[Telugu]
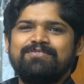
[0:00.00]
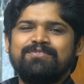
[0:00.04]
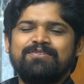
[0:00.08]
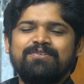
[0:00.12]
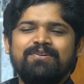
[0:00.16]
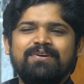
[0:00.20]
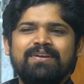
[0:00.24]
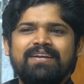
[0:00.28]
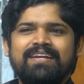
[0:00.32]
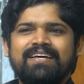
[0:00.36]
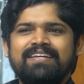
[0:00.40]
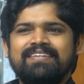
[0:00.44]

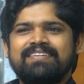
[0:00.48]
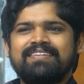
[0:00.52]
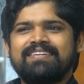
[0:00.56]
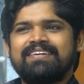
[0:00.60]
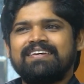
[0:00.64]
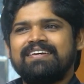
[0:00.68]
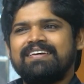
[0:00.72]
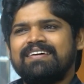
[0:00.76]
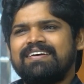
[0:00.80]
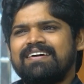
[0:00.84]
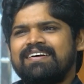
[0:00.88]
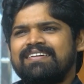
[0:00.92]
గూగుల్లో
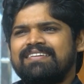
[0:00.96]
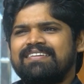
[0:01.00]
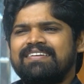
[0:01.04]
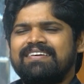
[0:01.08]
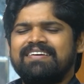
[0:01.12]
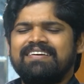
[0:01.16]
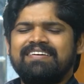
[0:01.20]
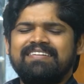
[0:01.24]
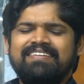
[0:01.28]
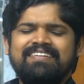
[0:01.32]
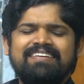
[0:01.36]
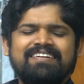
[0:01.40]
ఎతికి అది
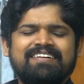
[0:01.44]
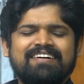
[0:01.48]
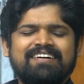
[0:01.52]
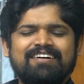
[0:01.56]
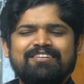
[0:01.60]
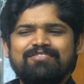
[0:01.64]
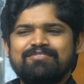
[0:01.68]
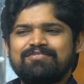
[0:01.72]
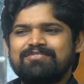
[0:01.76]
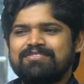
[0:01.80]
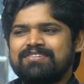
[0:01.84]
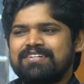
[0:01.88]
ఇది
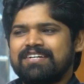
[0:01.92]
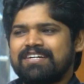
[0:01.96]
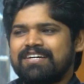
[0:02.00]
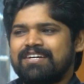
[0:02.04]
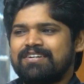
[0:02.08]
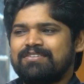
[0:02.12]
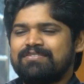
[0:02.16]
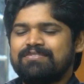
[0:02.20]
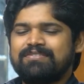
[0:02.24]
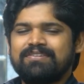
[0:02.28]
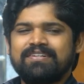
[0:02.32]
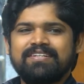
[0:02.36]
కనుక్కుంటే
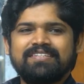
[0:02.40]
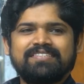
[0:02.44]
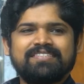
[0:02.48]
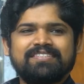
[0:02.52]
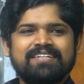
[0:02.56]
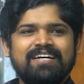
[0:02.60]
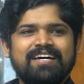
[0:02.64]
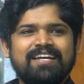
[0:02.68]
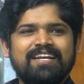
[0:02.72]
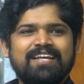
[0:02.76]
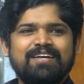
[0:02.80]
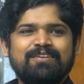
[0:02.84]
కనుక్కుంటే
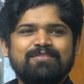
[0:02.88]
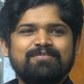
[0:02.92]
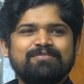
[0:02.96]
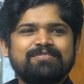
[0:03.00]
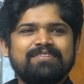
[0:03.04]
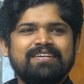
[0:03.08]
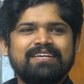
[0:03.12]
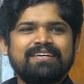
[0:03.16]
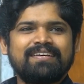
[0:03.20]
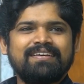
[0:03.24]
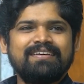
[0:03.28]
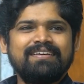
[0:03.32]
చాలా
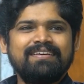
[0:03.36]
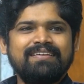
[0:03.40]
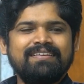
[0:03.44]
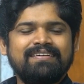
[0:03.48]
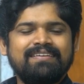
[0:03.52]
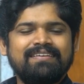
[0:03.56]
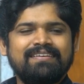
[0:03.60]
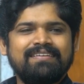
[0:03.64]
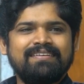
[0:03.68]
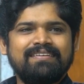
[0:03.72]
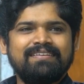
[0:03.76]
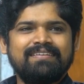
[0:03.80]
రోజులకి
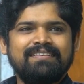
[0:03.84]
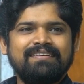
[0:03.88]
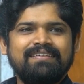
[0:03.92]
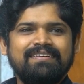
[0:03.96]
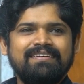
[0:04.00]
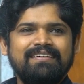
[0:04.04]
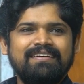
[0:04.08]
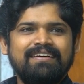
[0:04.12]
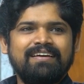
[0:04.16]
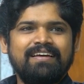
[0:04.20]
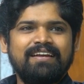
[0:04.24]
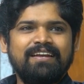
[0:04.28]

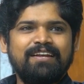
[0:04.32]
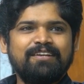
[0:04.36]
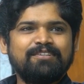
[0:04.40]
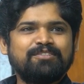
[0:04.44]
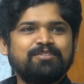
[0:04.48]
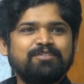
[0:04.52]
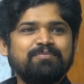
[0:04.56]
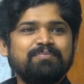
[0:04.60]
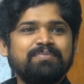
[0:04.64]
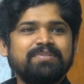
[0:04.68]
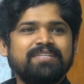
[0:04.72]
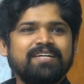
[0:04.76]

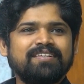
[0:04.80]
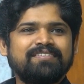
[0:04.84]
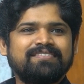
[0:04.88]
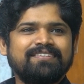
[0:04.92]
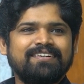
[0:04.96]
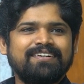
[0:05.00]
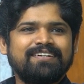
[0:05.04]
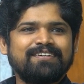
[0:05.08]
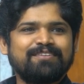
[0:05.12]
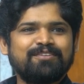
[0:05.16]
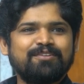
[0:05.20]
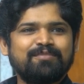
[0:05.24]
నిశింబిత
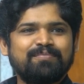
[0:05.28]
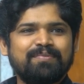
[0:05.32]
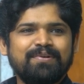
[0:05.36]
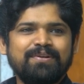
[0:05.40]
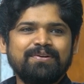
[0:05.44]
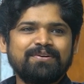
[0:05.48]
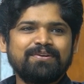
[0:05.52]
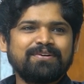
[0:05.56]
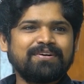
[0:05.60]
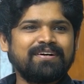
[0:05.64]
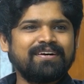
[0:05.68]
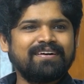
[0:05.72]
థియేటర్ గ్రూప్ అని
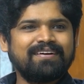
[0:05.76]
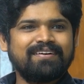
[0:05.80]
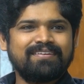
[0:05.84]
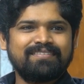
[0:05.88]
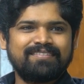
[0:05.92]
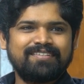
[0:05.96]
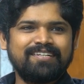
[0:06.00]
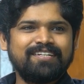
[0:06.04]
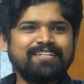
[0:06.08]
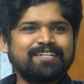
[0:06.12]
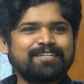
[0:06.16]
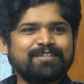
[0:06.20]
ఒక
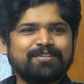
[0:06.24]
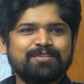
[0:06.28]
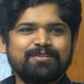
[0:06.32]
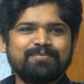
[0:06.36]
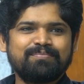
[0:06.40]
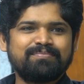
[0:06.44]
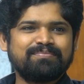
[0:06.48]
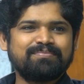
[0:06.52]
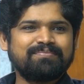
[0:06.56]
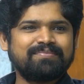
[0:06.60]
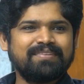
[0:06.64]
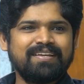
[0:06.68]
థియేటర్
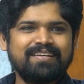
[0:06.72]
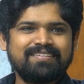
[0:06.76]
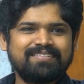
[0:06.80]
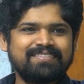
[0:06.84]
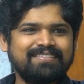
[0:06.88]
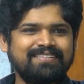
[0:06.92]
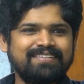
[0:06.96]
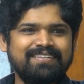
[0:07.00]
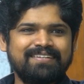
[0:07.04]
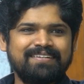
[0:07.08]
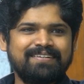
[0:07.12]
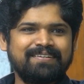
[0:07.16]
గ్రూప్
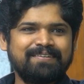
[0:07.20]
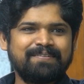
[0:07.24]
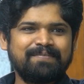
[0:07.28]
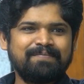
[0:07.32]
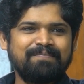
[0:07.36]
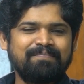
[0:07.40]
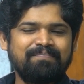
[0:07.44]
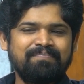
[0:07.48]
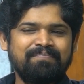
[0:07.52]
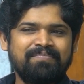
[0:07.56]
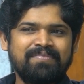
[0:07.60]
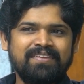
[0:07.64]
తెలిసింది
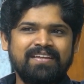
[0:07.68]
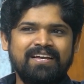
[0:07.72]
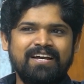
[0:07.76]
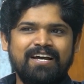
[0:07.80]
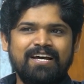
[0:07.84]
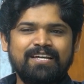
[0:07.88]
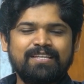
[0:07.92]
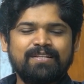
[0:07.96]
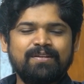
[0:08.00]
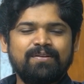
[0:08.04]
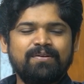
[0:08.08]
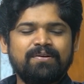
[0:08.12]

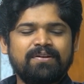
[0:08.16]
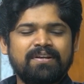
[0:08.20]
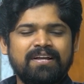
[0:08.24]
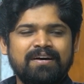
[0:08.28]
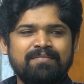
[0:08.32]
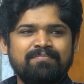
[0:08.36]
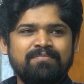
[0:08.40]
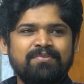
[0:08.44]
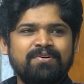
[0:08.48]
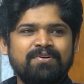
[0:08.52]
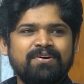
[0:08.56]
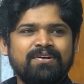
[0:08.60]
అందులో
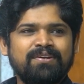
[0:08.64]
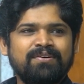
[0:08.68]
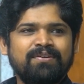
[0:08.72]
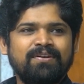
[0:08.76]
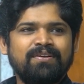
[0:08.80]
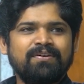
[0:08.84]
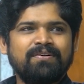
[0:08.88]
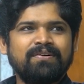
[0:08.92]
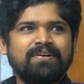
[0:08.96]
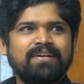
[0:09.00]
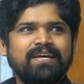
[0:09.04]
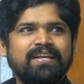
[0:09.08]
రామ్మోహన్
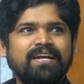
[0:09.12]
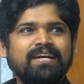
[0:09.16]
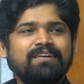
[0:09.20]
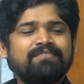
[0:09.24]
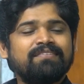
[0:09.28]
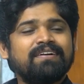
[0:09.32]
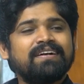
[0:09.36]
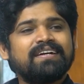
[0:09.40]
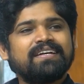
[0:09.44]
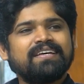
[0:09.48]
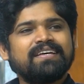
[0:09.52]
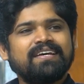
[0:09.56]
హులగుండి అని
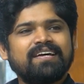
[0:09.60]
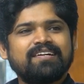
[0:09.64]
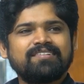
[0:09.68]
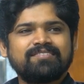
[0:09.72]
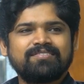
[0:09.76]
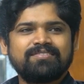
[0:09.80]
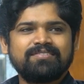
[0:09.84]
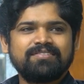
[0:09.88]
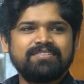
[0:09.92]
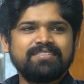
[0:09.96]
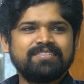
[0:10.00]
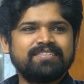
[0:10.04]
ట్వంటీ ఇయర్స్
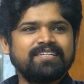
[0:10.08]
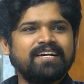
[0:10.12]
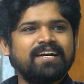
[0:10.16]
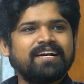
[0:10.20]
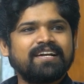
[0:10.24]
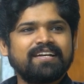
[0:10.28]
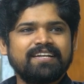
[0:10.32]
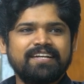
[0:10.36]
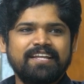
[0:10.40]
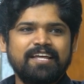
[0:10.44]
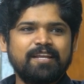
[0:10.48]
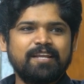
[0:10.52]
నుంచి
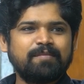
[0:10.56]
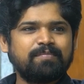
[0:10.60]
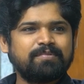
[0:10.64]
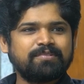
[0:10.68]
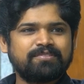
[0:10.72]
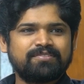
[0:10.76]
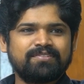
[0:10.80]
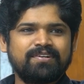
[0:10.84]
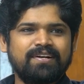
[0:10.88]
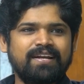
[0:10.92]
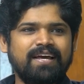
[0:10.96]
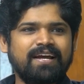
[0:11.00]
థియేటర్
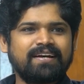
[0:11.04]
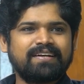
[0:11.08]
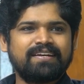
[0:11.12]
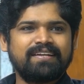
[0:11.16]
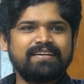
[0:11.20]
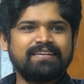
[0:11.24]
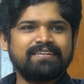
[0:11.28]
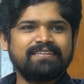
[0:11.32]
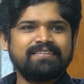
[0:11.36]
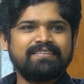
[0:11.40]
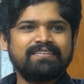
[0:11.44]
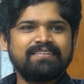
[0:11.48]
నేర్పిస్తున్నాడు
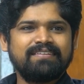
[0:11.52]
యాక్టింగ్